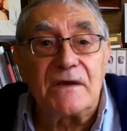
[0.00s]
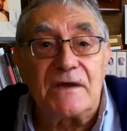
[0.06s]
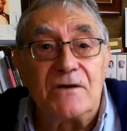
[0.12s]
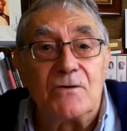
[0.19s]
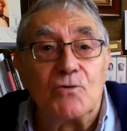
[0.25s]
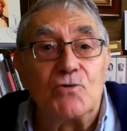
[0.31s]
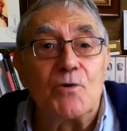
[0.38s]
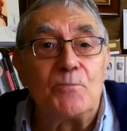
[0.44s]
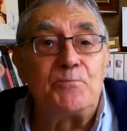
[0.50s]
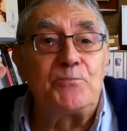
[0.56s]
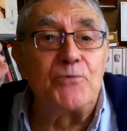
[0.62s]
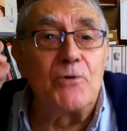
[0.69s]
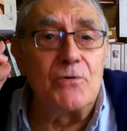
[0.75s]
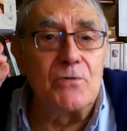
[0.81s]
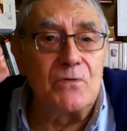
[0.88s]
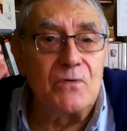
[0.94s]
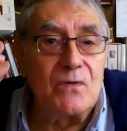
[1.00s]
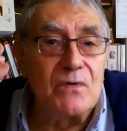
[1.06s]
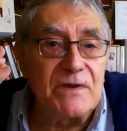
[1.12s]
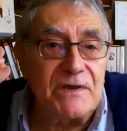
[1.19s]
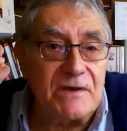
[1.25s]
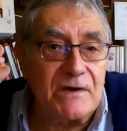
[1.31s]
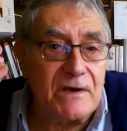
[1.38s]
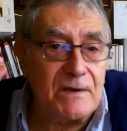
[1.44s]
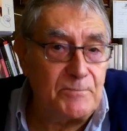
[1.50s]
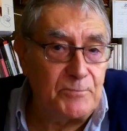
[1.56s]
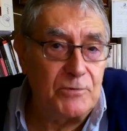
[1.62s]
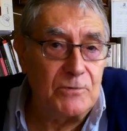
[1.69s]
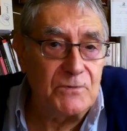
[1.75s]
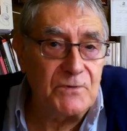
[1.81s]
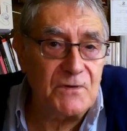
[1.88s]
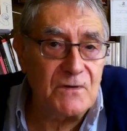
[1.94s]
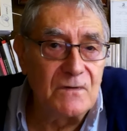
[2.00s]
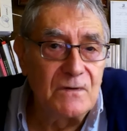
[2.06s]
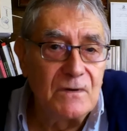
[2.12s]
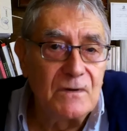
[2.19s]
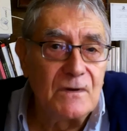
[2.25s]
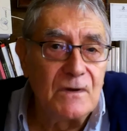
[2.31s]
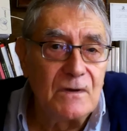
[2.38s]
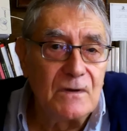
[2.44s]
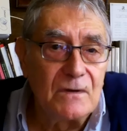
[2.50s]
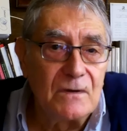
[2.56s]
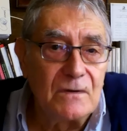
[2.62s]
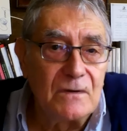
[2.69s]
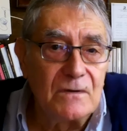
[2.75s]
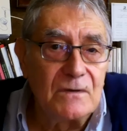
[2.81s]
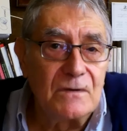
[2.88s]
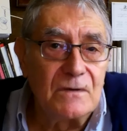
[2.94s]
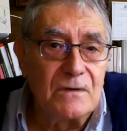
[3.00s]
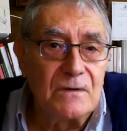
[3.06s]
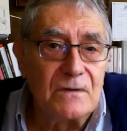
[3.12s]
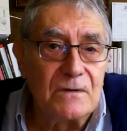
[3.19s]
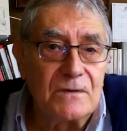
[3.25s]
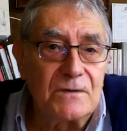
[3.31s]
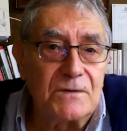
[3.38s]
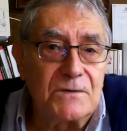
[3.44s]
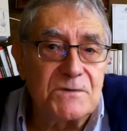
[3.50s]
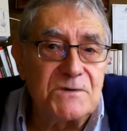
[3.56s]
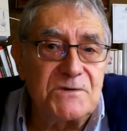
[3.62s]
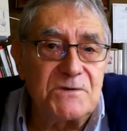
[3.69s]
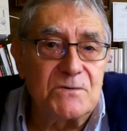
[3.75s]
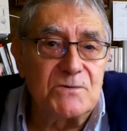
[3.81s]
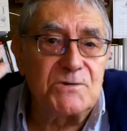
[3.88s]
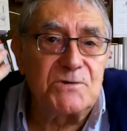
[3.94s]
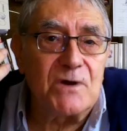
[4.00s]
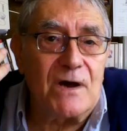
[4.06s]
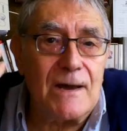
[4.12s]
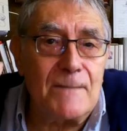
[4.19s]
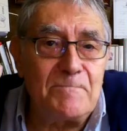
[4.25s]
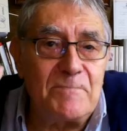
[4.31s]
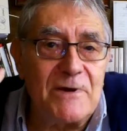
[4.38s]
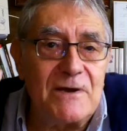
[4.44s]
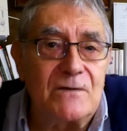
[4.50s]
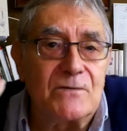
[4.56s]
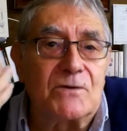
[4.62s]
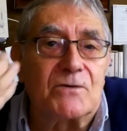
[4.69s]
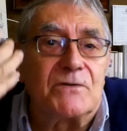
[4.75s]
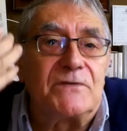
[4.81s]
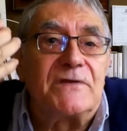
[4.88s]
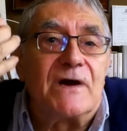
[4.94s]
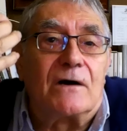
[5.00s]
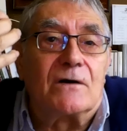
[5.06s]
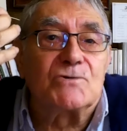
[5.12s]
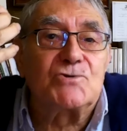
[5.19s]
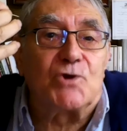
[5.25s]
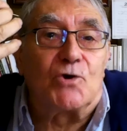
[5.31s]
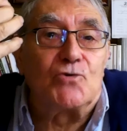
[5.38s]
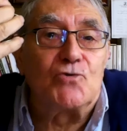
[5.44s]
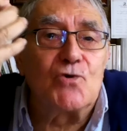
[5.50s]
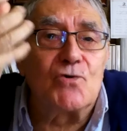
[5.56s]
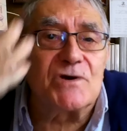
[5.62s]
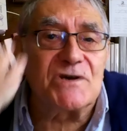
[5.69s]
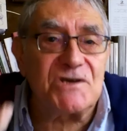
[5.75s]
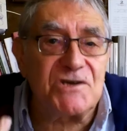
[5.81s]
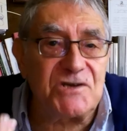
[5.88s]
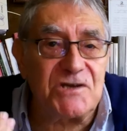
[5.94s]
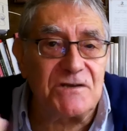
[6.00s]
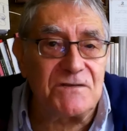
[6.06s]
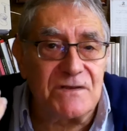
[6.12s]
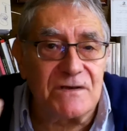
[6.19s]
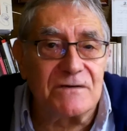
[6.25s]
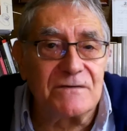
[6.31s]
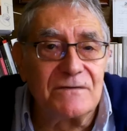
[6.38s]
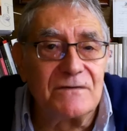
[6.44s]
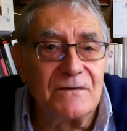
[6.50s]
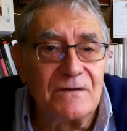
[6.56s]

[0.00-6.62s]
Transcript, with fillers: Et on ne peut y répondre que si on se rappelle que dans son origine,